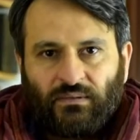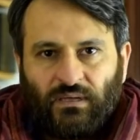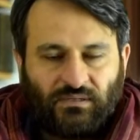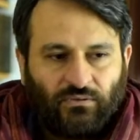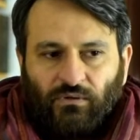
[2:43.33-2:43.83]

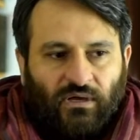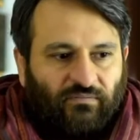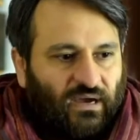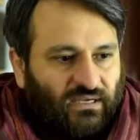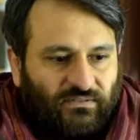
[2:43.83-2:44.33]
Als du jünger
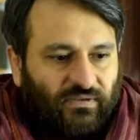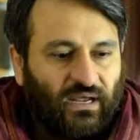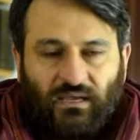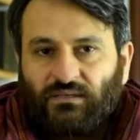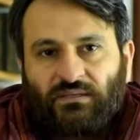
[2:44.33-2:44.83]
warst
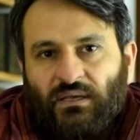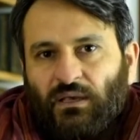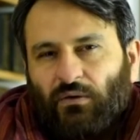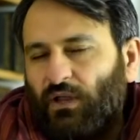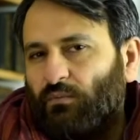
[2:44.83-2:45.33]
vielleicht
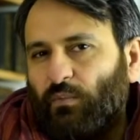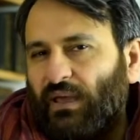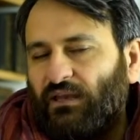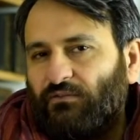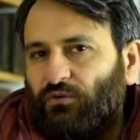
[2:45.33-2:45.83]
oder in
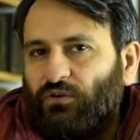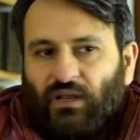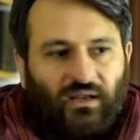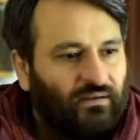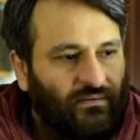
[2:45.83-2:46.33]
Momenten, wo du
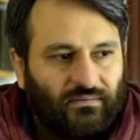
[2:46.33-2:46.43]
dann